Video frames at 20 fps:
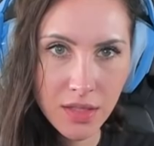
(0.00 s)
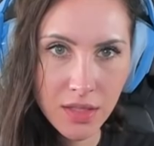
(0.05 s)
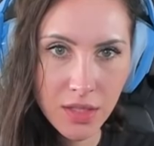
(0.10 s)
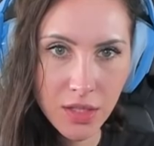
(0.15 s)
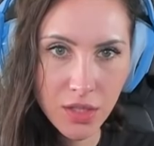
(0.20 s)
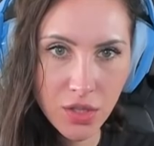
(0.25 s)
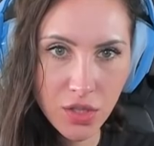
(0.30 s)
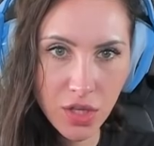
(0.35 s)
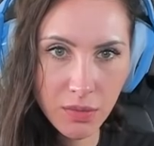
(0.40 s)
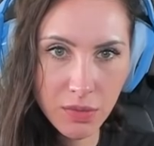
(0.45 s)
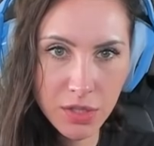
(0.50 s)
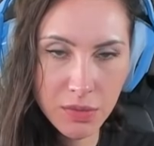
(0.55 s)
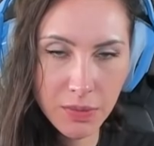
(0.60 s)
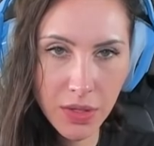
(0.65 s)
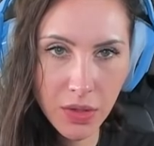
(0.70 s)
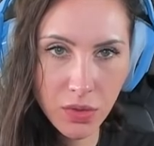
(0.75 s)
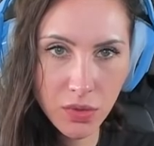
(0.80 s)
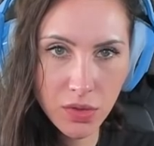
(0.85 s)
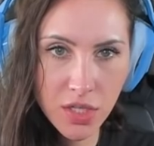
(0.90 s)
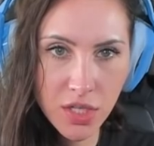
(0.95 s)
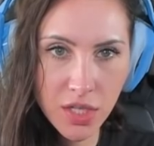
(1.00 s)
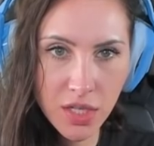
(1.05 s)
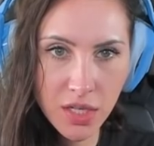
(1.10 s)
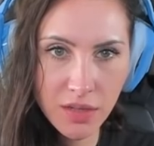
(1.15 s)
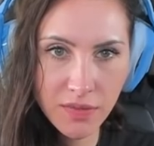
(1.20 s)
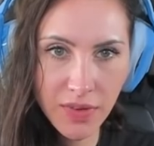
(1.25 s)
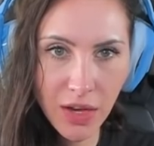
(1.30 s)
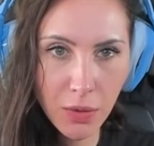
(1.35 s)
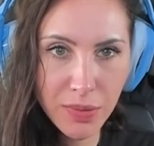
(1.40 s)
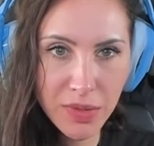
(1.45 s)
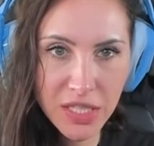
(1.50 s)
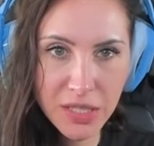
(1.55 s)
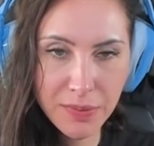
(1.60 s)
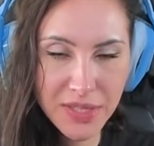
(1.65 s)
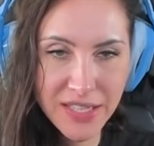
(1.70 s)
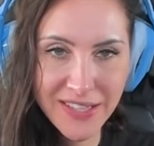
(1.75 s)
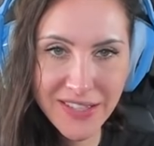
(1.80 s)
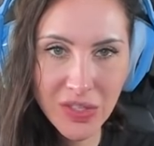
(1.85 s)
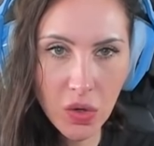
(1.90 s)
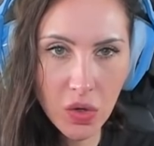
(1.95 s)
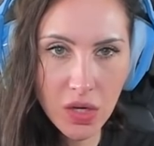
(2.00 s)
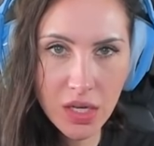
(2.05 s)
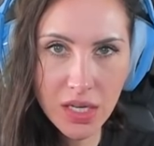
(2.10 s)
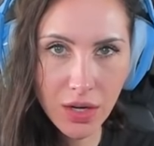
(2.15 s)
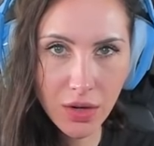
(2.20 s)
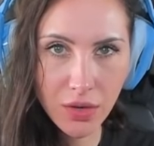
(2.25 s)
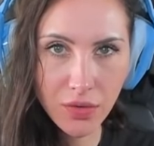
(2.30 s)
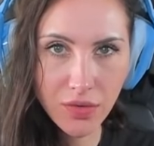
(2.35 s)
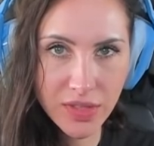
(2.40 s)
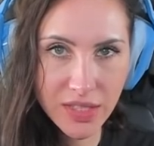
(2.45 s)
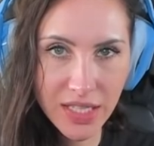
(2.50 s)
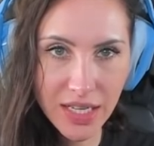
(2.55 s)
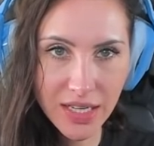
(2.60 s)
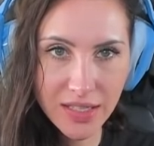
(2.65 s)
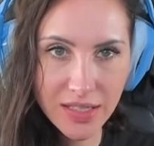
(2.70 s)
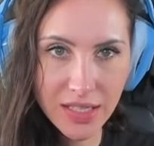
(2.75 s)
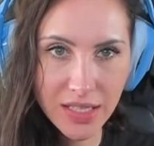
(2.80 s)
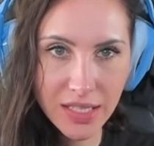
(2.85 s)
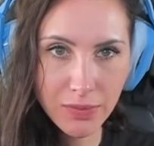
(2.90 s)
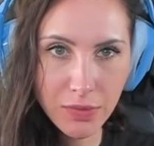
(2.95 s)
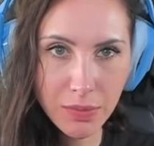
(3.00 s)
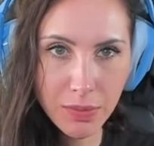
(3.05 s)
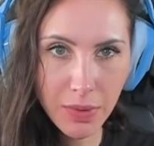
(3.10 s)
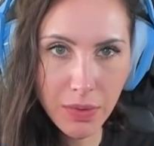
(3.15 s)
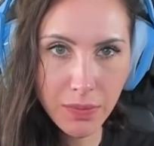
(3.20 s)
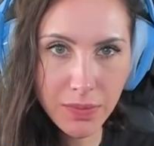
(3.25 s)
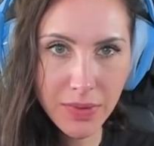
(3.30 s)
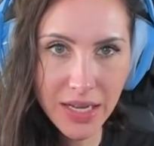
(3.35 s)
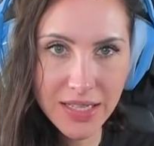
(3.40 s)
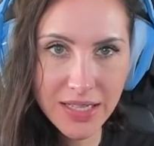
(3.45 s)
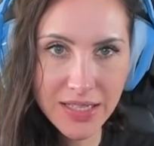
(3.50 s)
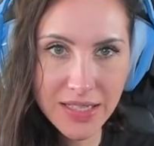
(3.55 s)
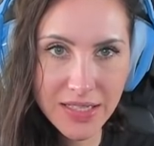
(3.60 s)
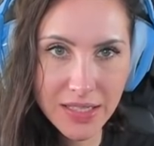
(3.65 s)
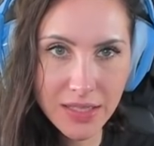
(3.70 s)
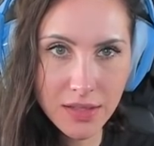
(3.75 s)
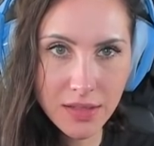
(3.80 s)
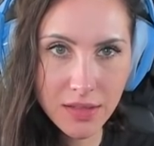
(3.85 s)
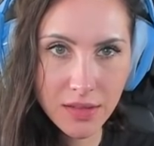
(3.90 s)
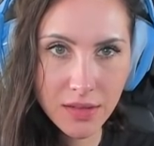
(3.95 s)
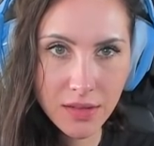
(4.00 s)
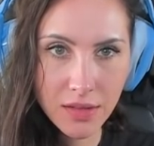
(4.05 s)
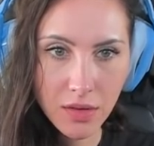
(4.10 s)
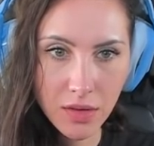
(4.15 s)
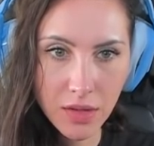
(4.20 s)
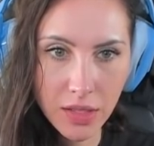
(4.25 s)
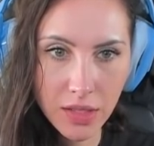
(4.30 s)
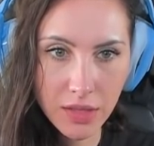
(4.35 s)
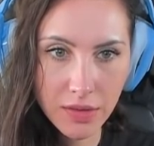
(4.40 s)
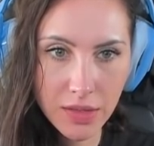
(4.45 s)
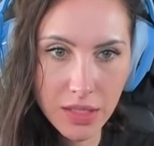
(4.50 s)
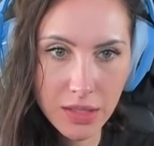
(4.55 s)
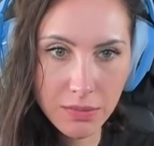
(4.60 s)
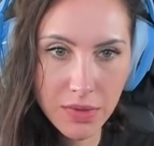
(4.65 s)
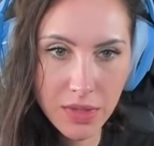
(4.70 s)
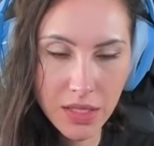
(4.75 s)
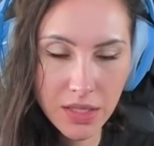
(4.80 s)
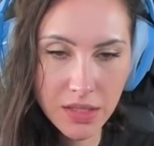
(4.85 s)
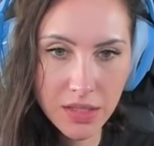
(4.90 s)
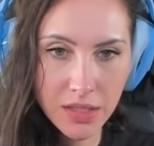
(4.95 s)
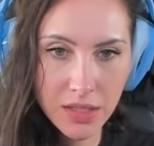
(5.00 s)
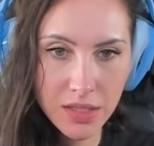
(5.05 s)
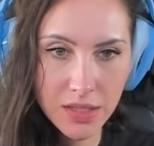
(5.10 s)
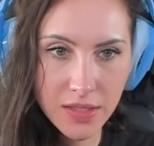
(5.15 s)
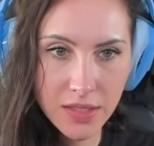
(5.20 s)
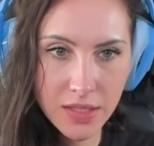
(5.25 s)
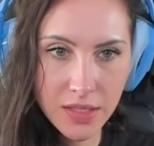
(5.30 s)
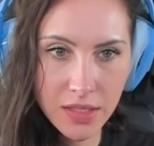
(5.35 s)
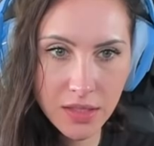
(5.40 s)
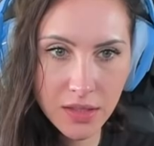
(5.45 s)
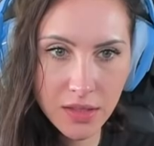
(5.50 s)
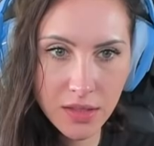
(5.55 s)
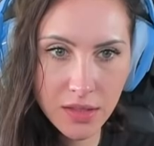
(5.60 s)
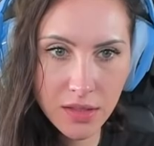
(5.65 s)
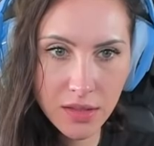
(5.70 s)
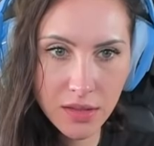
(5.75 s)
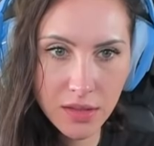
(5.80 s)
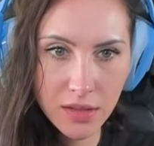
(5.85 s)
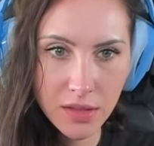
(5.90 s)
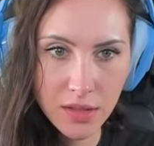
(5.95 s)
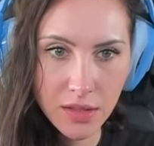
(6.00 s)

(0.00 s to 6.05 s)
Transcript: Ich komme nicht mehr runter. Warum bin ich mit Socken auf dem Dach? Das ergibt überhaupt keinen Sinn. Okay, wir nehmen dann hier die Sichel.